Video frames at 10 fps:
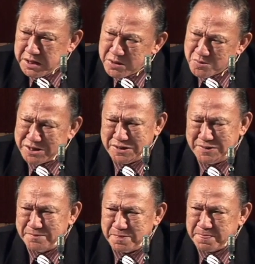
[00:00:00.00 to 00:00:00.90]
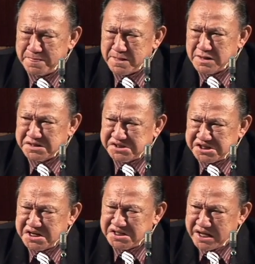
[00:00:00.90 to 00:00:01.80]
因为呢，
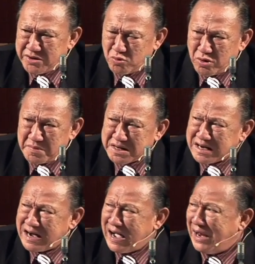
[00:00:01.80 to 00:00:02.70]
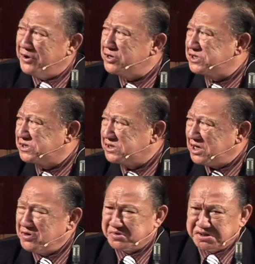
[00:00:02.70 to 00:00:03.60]
今天我们看十
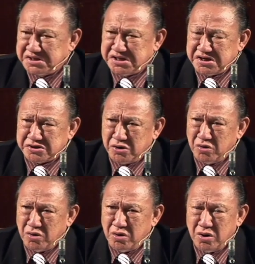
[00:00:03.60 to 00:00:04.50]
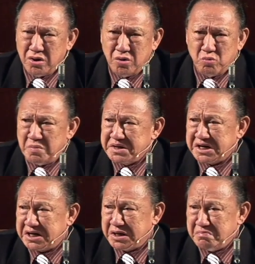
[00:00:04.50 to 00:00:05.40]
六世纪的时候。”我们给了个